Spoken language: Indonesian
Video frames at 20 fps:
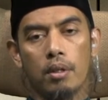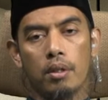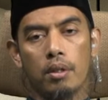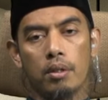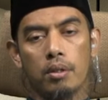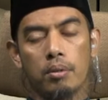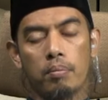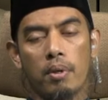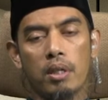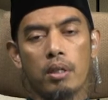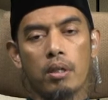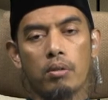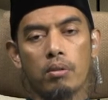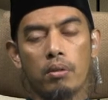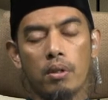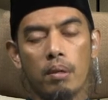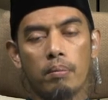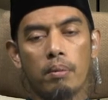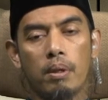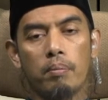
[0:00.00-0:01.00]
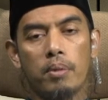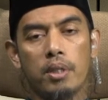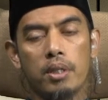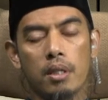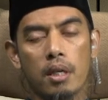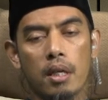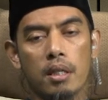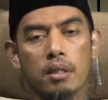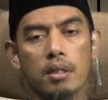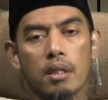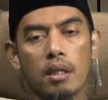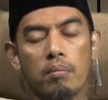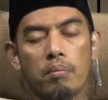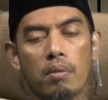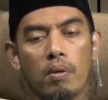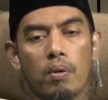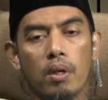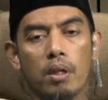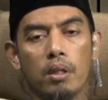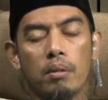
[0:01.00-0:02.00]
sebagian ulama menjelaskan
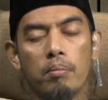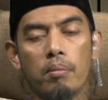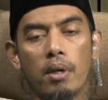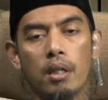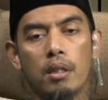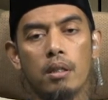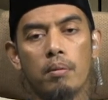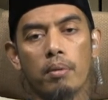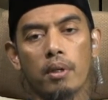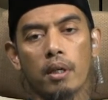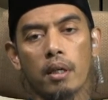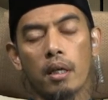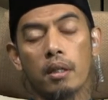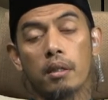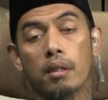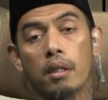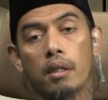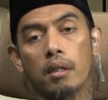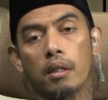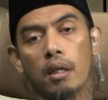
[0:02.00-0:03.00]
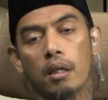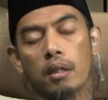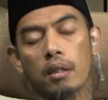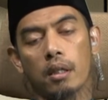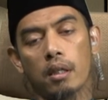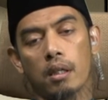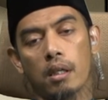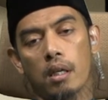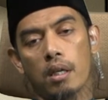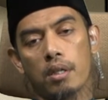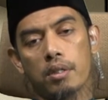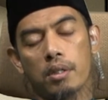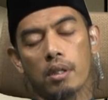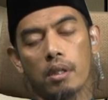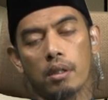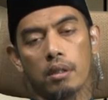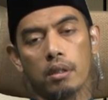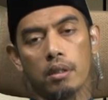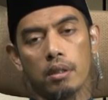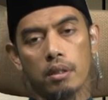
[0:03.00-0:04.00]
bahwa lima ini berkaitan dengan
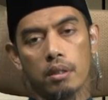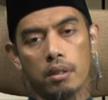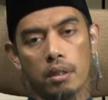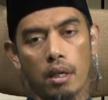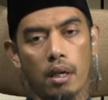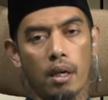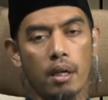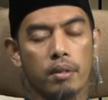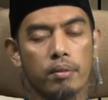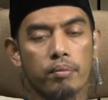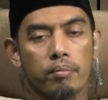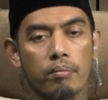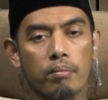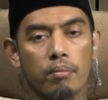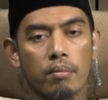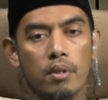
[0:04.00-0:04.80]
keikhlasan kita